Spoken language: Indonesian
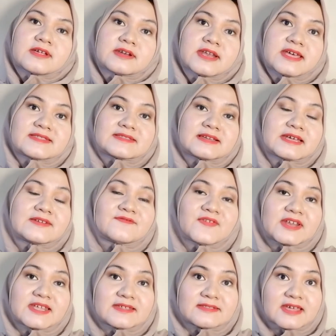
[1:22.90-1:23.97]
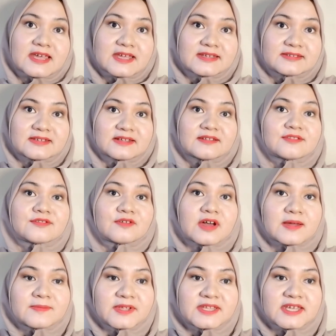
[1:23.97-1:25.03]
Nah, selain Vanessa Angel,
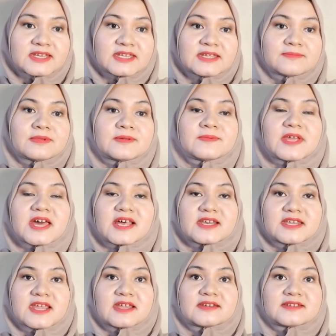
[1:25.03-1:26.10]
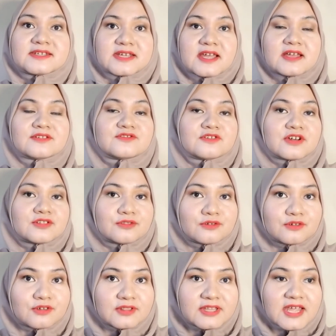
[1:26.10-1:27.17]
suaminya nih, Bibi Aryansyah juga
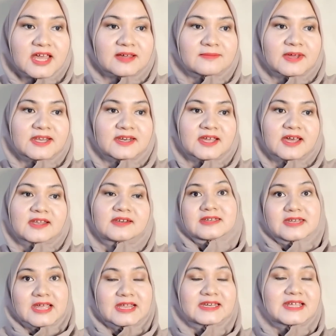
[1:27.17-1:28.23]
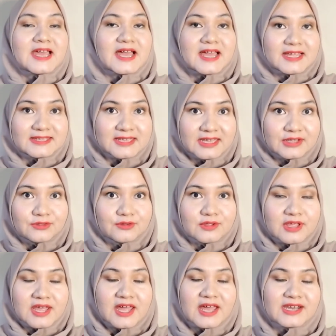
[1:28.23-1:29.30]
turut diamankan. Dan gak hanya itu
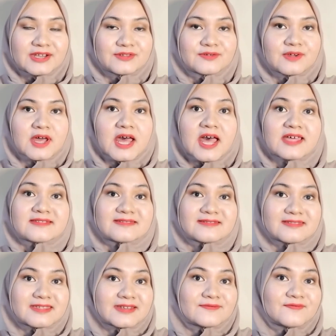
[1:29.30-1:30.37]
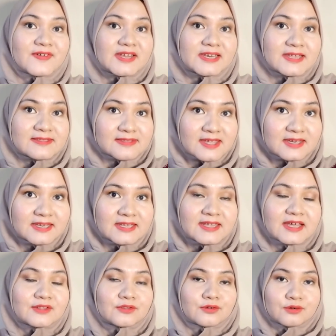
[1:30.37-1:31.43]
ya, ada juga asisten Vanessa
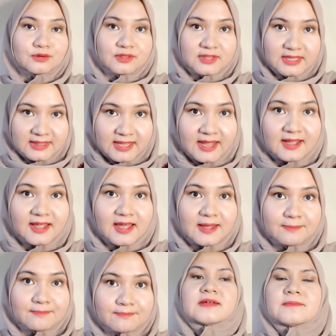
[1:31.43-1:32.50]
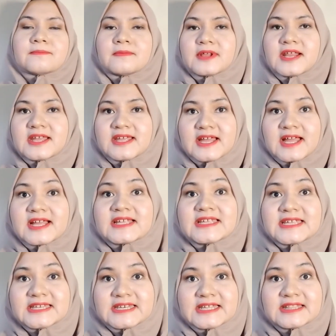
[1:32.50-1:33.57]
nih yang turut ditangkap. Mereka
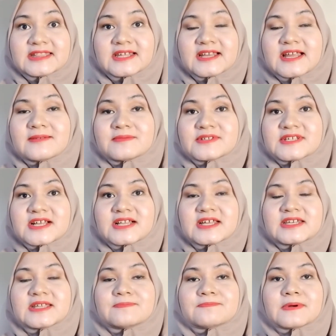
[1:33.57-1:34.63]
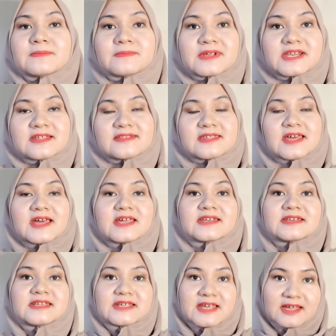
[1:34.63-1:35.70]
kini tengah menjalani
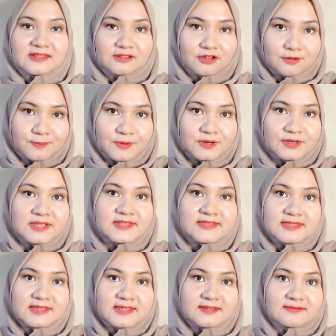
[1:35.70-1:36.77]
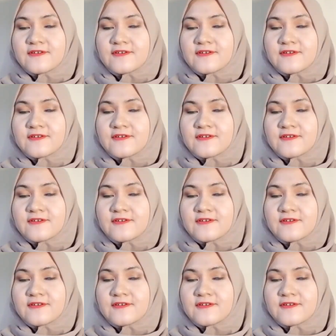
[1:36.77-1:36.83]
pemeriksaan di kantor polisi.